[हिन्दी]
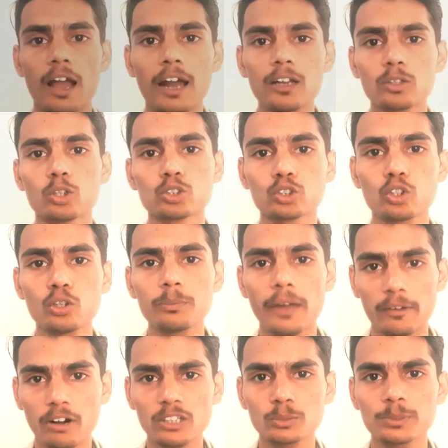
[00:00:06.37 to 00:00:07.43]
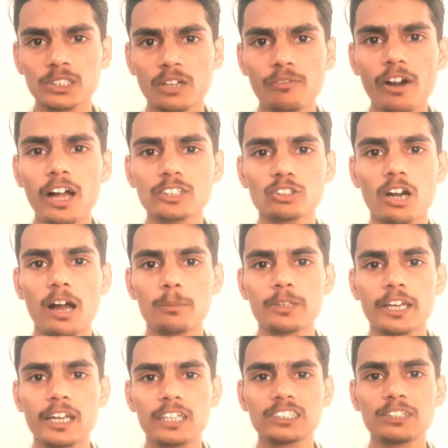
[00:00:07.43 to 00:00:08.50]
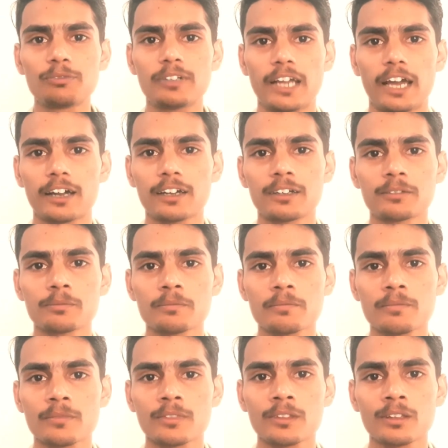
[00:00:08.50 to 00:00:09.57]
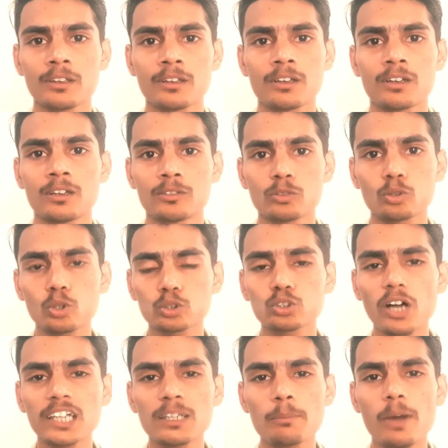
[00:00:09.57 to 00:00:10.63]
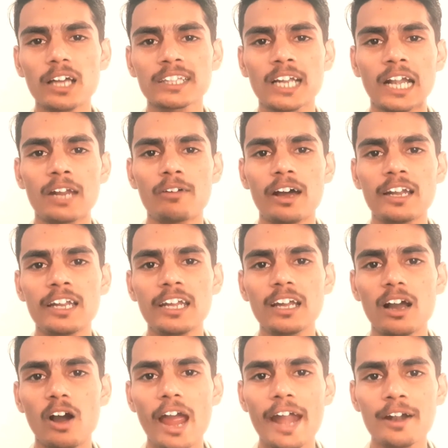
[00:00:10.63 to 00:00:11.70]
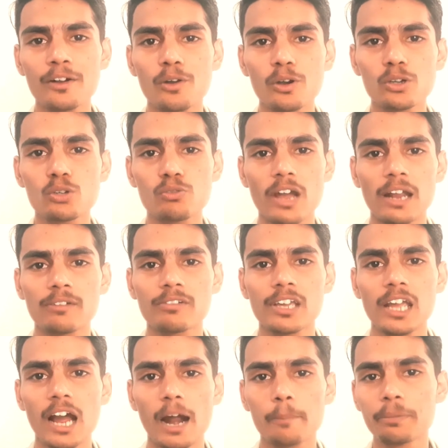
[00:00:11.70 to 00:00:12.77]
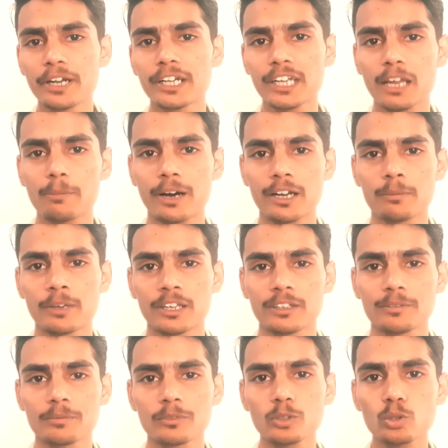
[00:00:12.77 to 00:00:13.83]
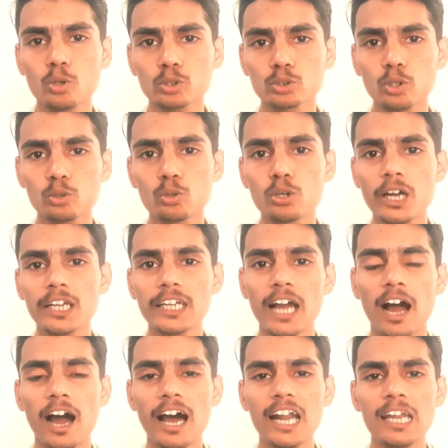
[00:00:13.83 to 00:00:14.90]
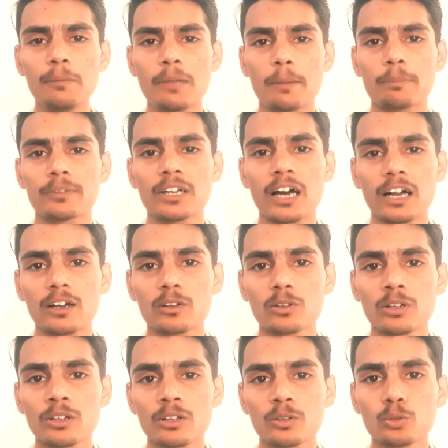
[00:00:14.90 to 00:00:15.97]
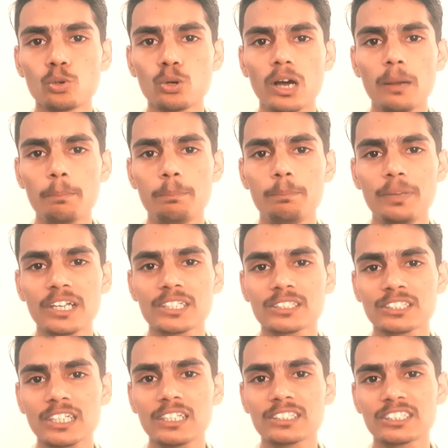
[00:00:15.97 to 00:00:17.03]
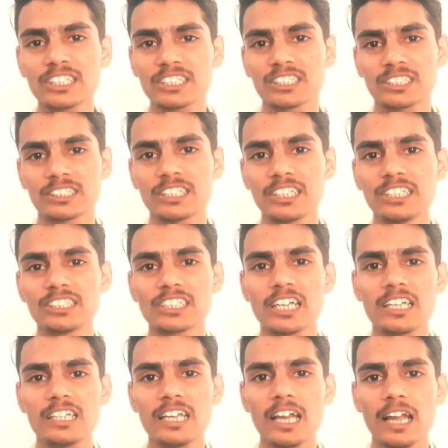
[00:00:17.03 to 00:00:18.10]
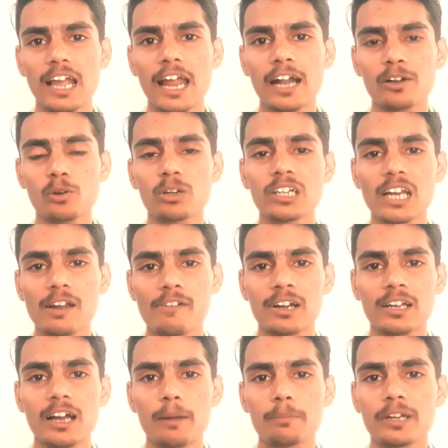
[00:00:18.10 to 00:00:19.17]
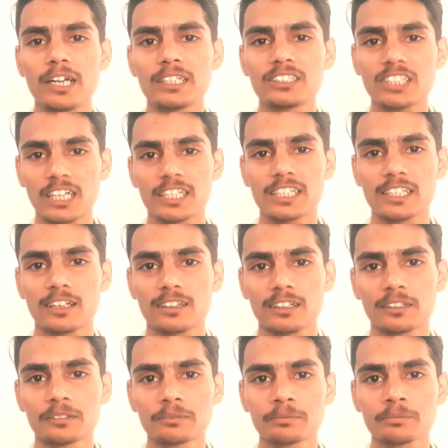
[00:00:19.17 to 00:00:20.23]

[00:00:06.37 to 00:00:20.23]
हेलो दोस्तों मैं अनुराज सरफराज और आप देख रहे हैं सिर्फ टैक तो दोस्तों आज हम बात करने वाले हैं एंड्रॉयड 12 के अपडेट के बारे में तो दोस्तों गूगल ने हाल ही में अपना गूगल पिक्सल 6 सीरीज के लिए एंड्रॉयड 11 का अपडेट जारी किया था